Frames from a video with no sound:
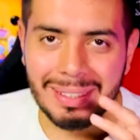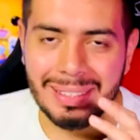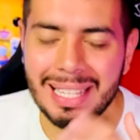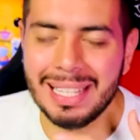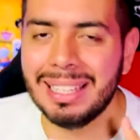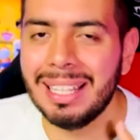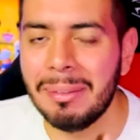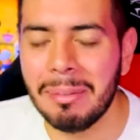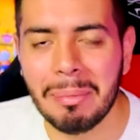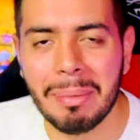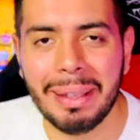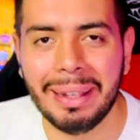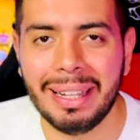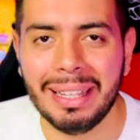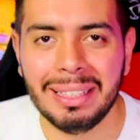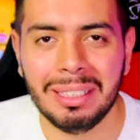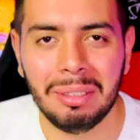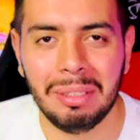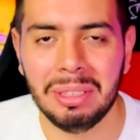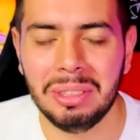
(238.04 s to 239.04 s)
Neta, a mí me
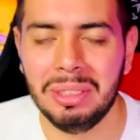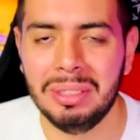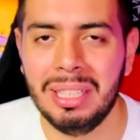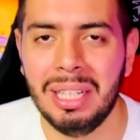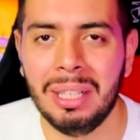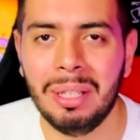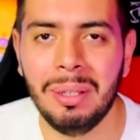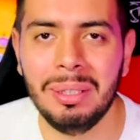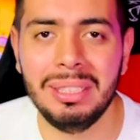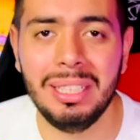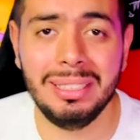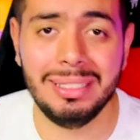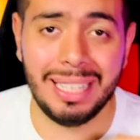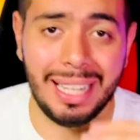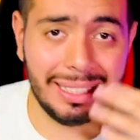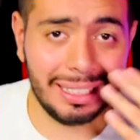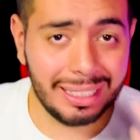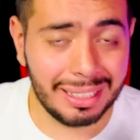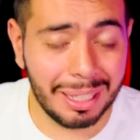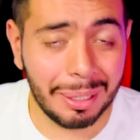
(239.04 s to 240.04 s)
encanta coleccionar cosas.
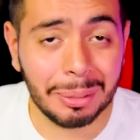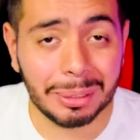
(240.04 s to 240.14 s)
¿A ti te